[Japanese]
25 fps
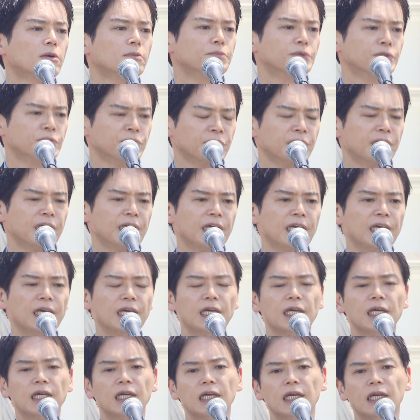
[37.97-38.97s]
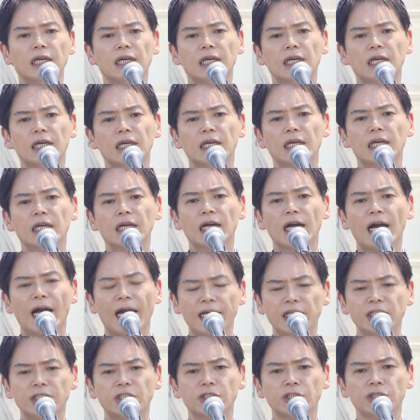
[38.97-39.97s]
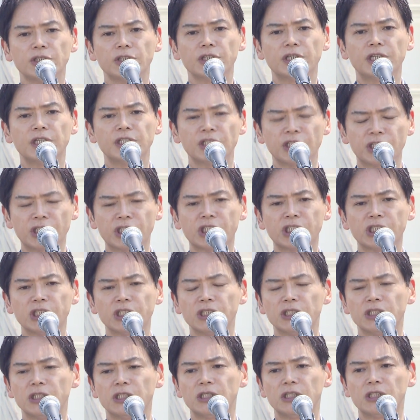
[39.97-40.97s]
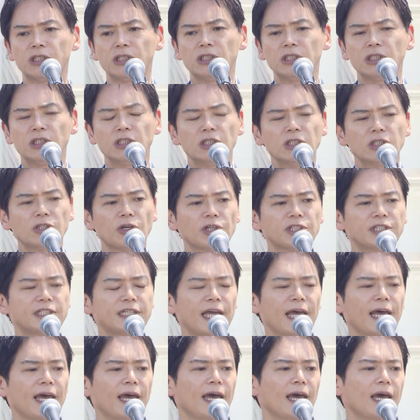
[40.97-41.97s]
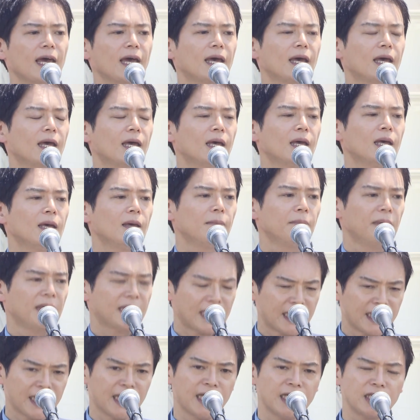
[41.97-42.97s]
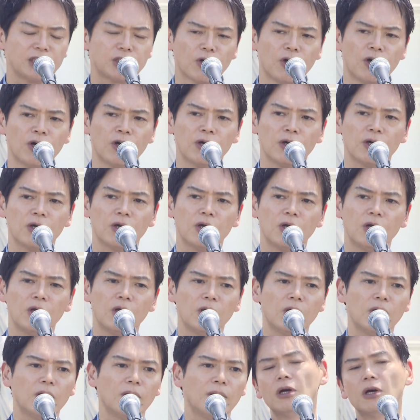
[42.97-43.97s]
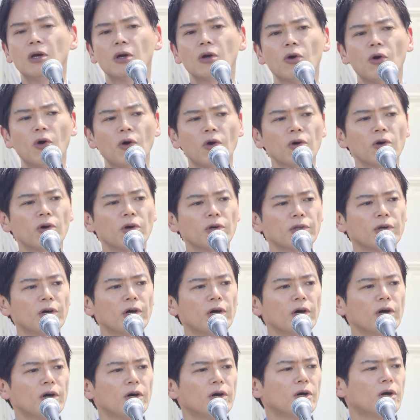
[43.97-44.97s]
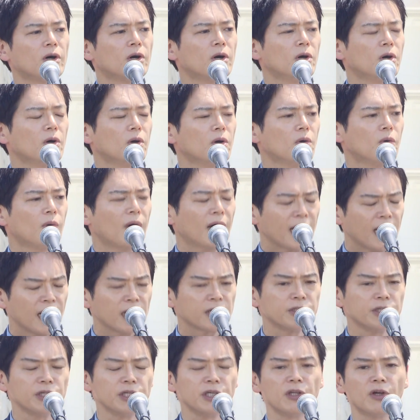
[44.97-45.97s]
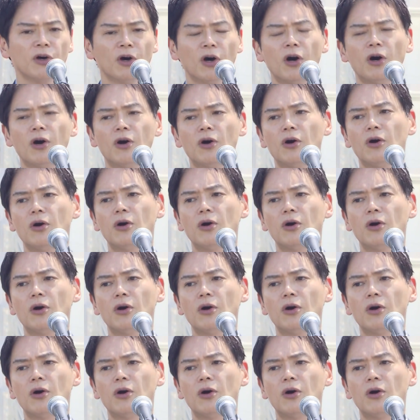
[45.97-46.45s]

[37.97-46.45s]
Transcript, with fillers: 分離、回収技術、そしてメタネーション、今後の我が国の